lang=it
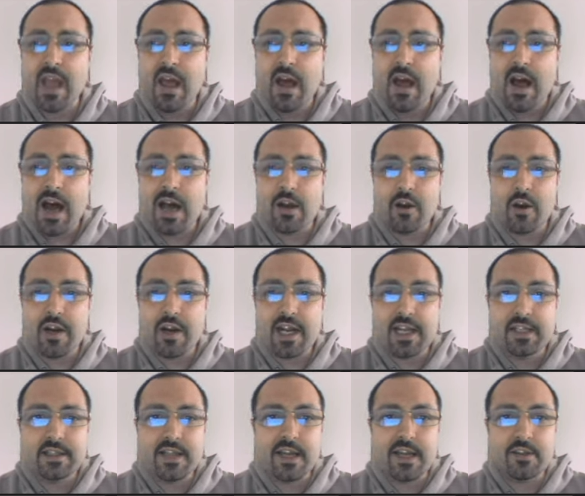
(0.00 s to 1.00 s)
Allora,
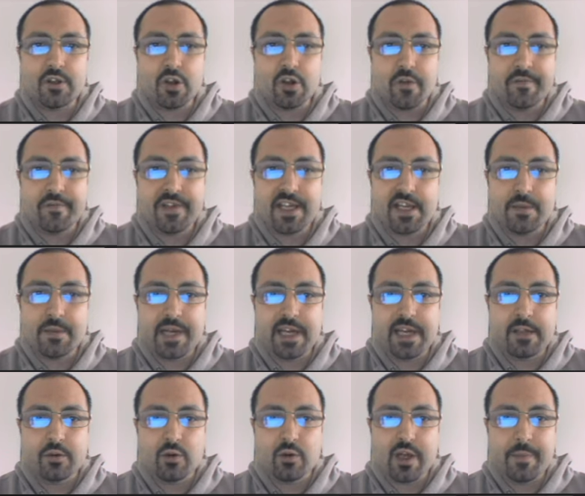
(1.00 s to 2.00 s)
intanto vi
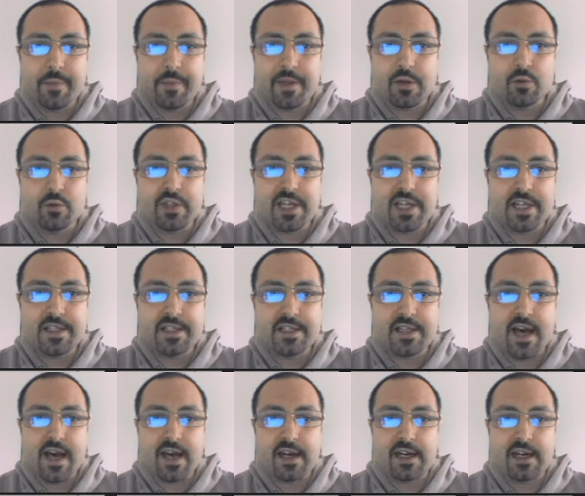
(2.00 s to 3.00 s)
ripeto che per
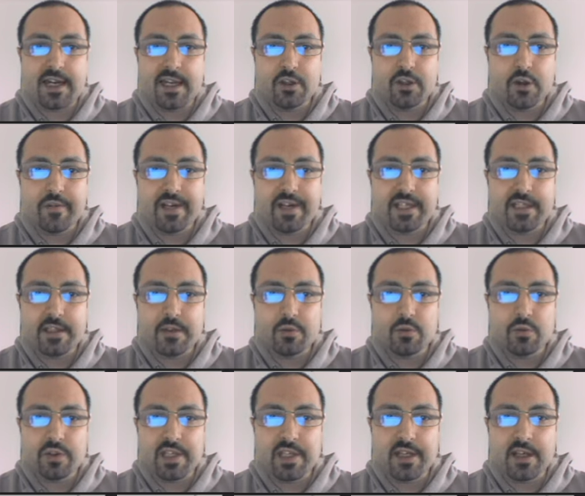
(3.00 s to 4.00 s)
utilizzarle dovete
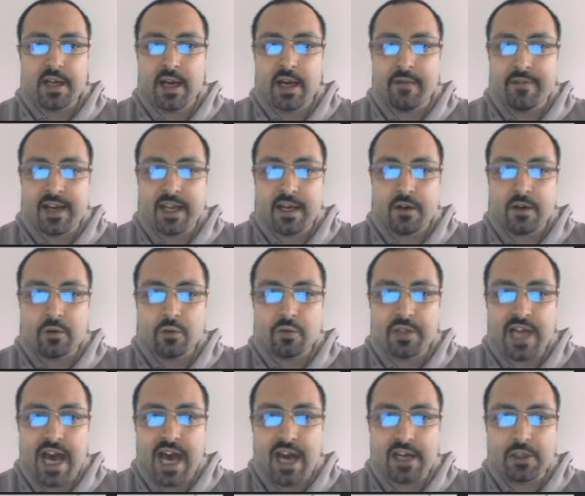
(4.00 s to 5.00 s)
uti avere
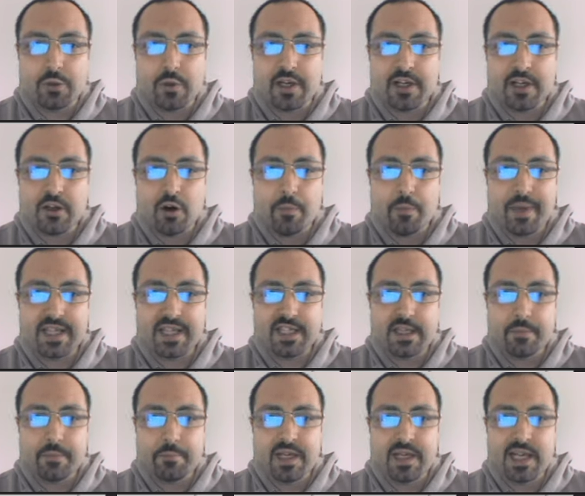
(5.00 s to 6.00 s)
un hardware
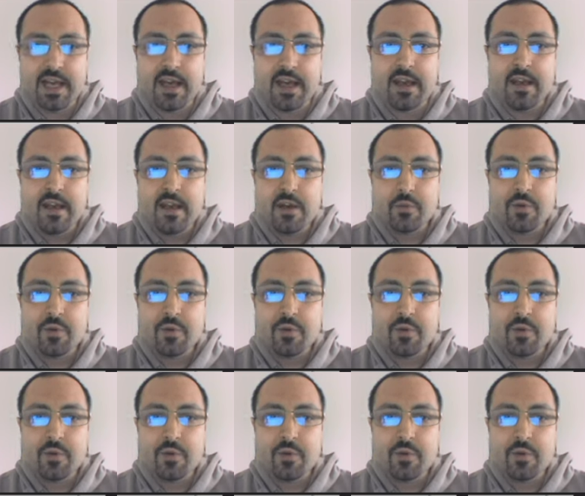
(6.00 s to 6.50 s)
compatibile,